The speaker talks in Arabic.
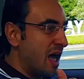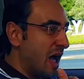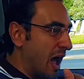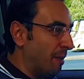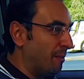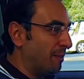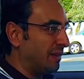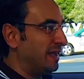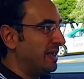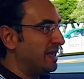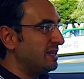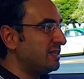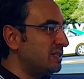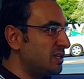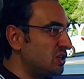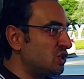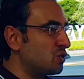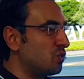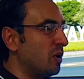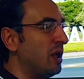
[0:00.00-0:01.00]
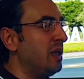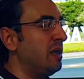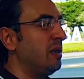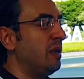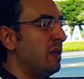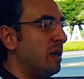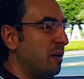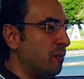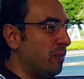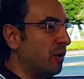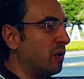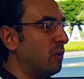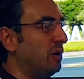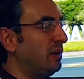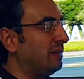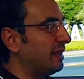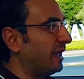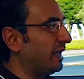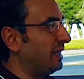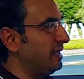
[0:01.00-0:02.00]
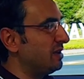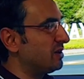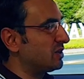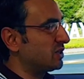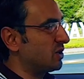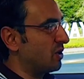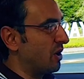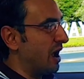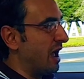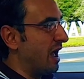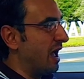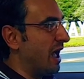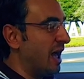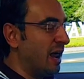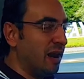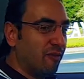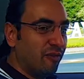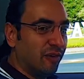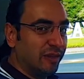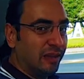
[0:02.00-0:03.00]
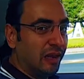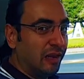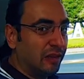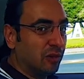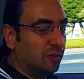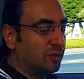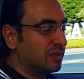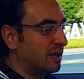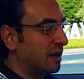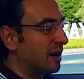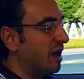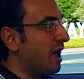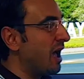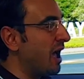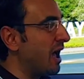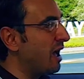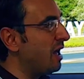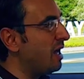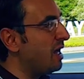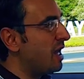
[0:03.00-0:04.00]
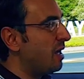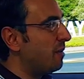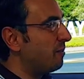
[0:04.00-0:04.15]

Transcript: عم تهز شوي بكل تغيير سرعه انا فضلت بصراحه